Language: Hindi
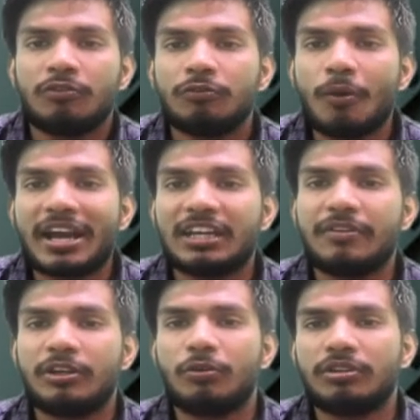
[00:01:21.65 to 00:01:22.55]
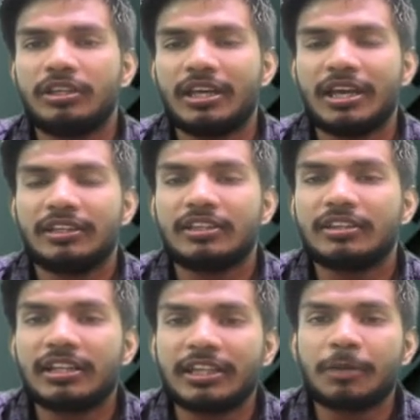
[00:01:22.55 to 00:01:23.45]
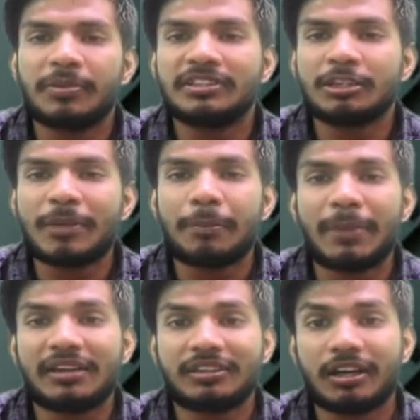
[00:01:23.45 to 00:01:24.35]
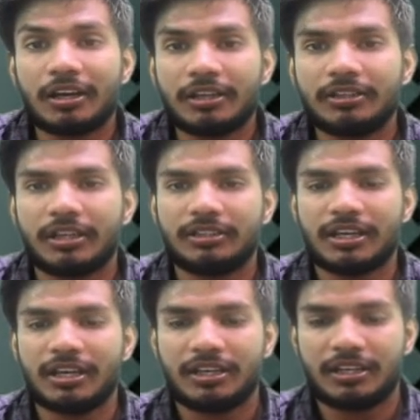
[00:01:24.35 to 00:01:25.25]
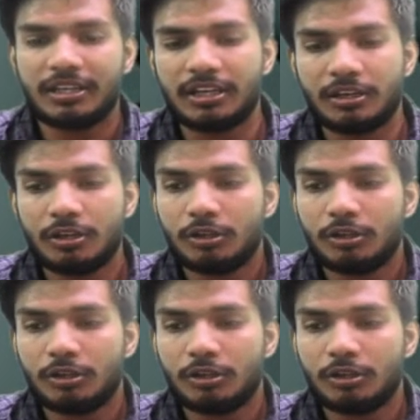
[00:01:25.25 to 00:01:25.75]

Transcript: वो एक्टिविटी होती है जिसके अंदर एक बिजनेसमैन पैसा अर्न करता है ठीक है